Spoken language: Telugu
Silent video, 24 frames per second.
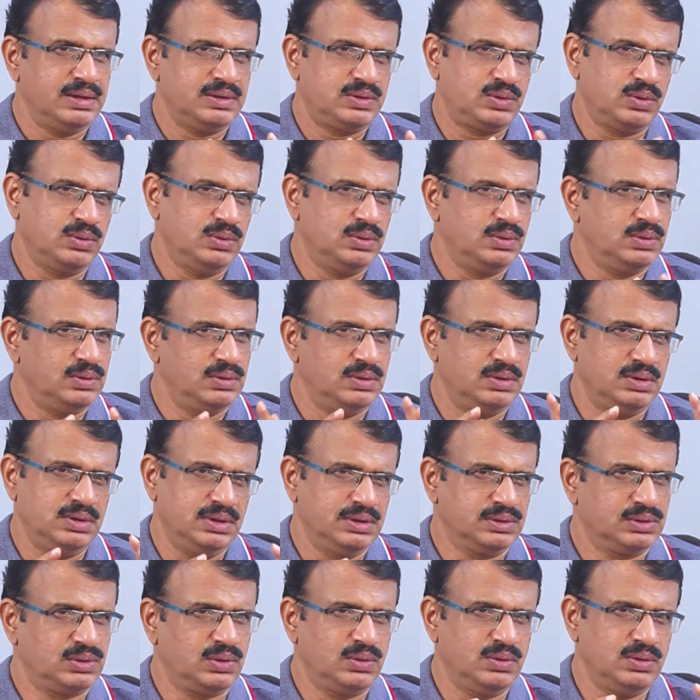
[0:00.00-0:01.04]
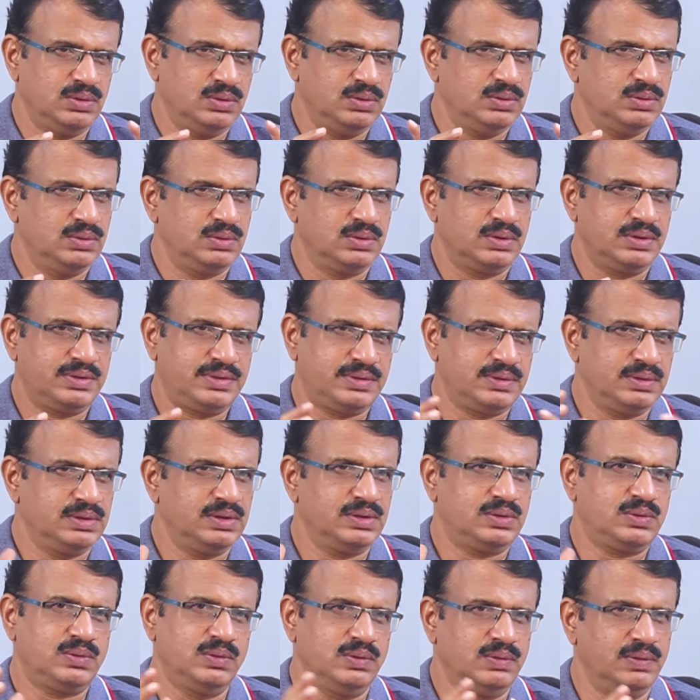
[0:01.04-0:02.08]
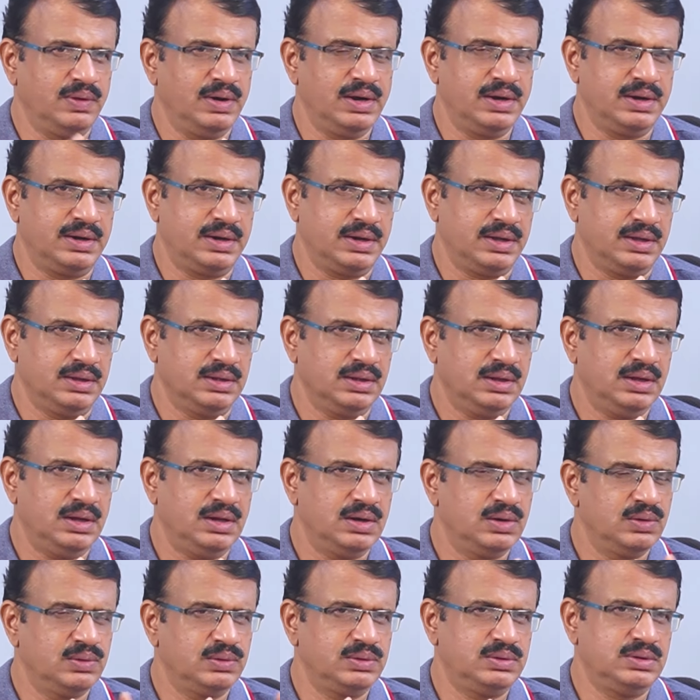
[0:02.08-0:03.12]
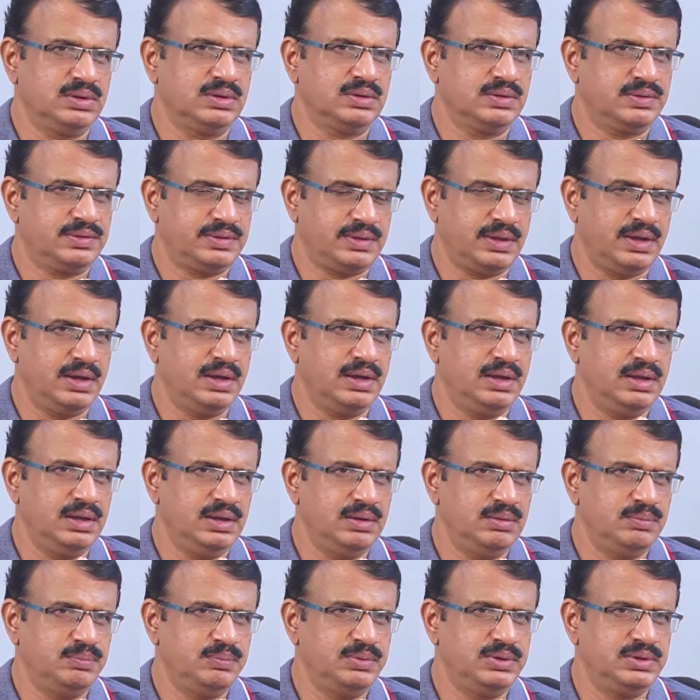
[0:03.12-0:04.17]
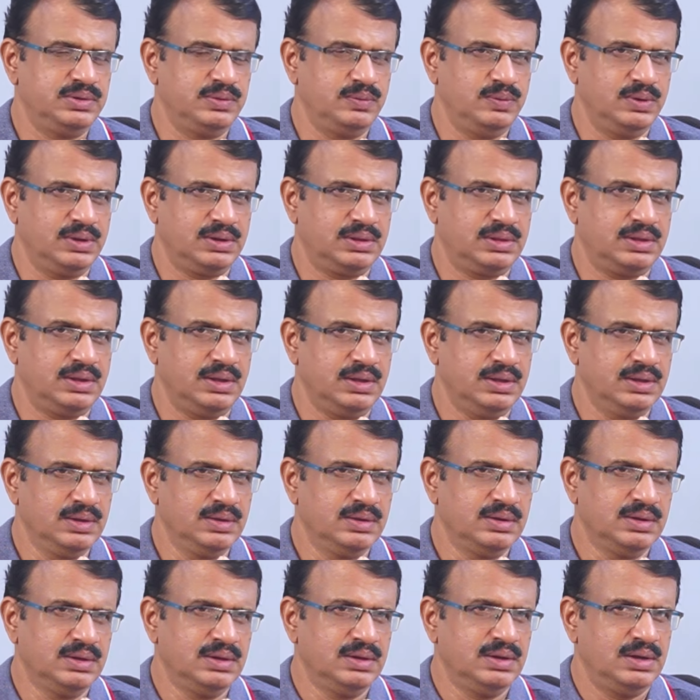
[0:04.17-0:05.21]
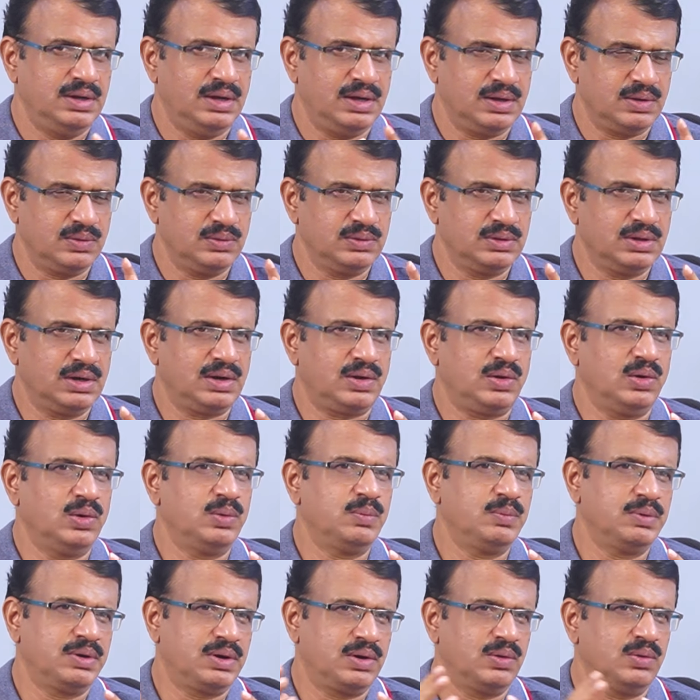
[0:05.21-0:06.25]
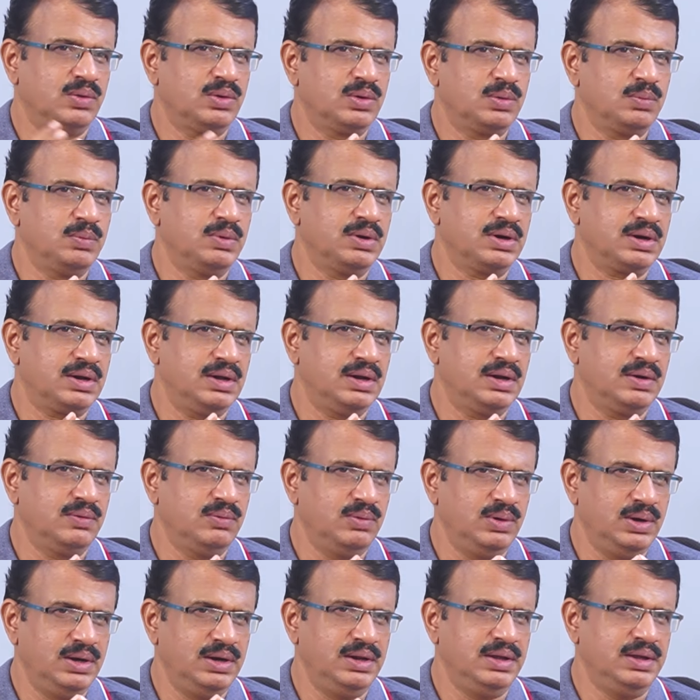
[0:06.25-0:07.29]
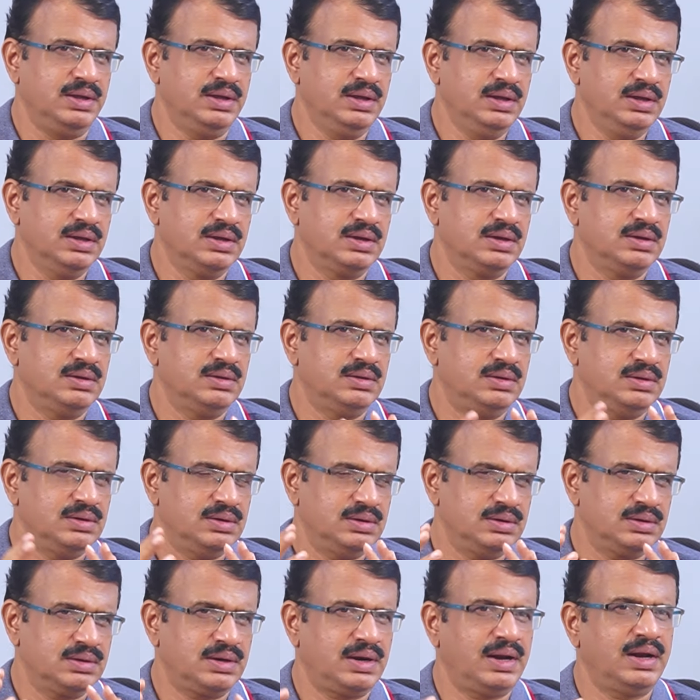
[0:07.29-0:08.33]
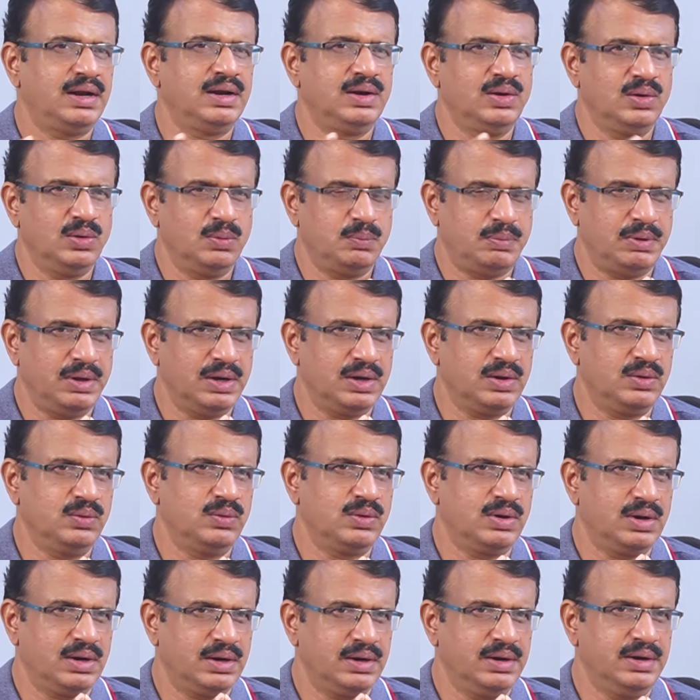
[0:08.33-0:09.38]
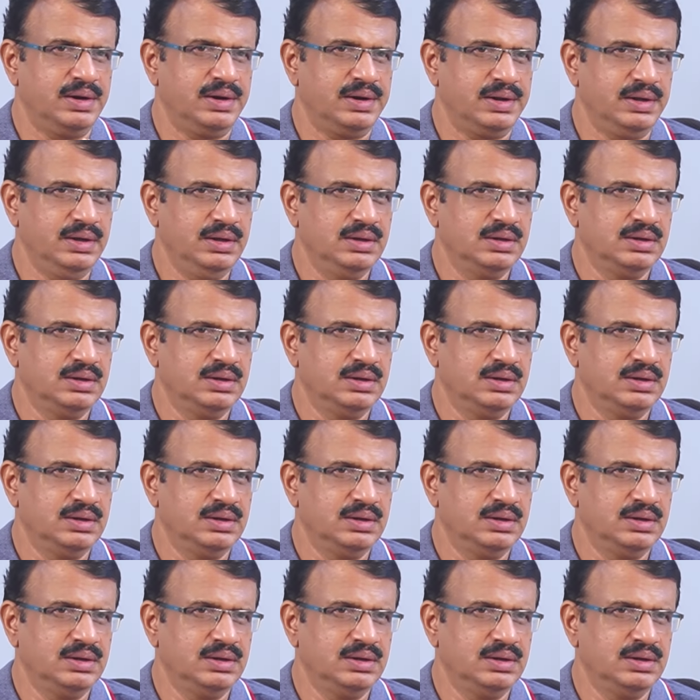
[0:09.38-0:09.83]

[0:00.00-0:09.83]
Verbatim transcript: సో ఎంతో రిస్క్ తీసుకొని వెళ్ళినట్టే కదా అల్లుద్దున్న స్థాయి బిజీ వ్యక్తి ఆరు వందల కిలోమీటర్ రోడ్డు మార్గాన్ని వెళ్ళి ర్యాలీలో పాల్గొన్నాడంటే